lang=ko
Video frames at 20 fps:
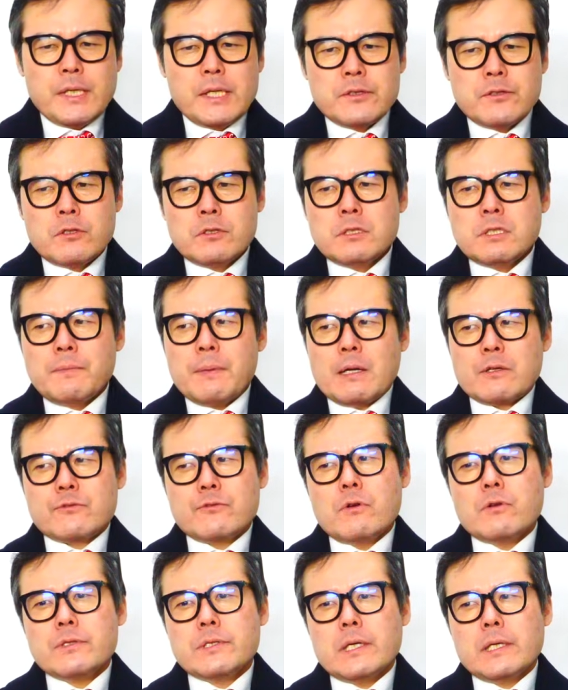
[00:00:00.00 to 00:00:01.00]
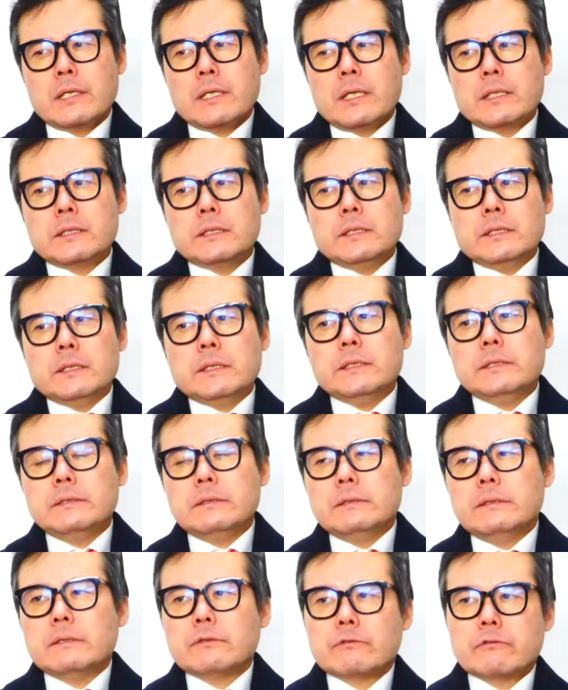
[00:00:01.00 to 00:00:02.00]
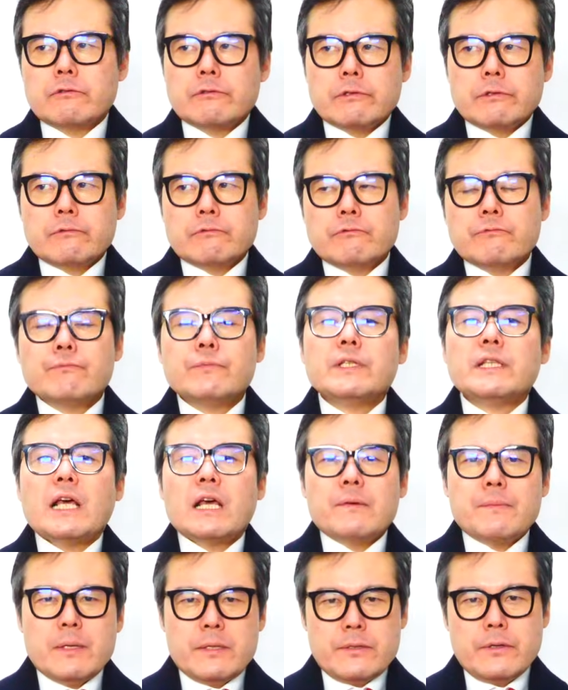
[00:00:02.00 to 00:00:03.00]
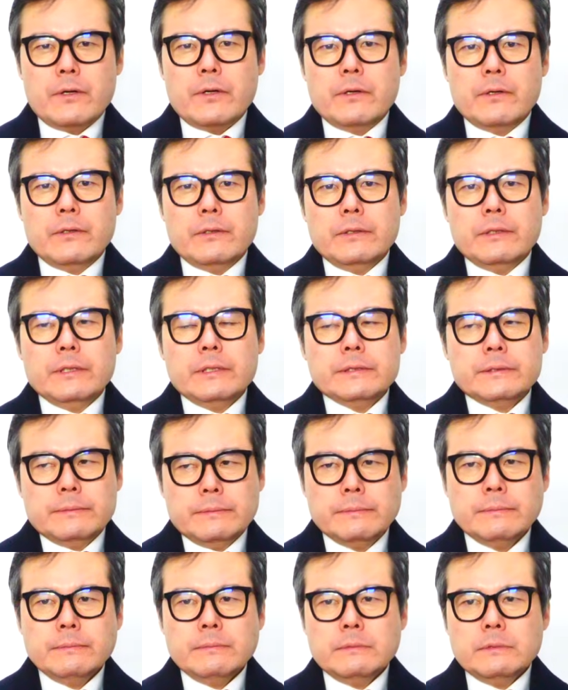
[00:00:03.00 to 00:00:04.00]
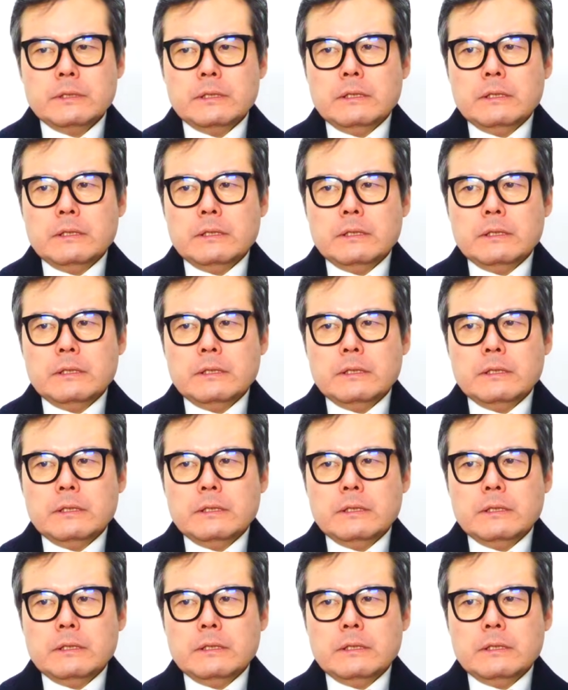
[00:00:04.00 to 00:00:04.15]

저는 이제 박승혁 작가를 국민의힘에서 음?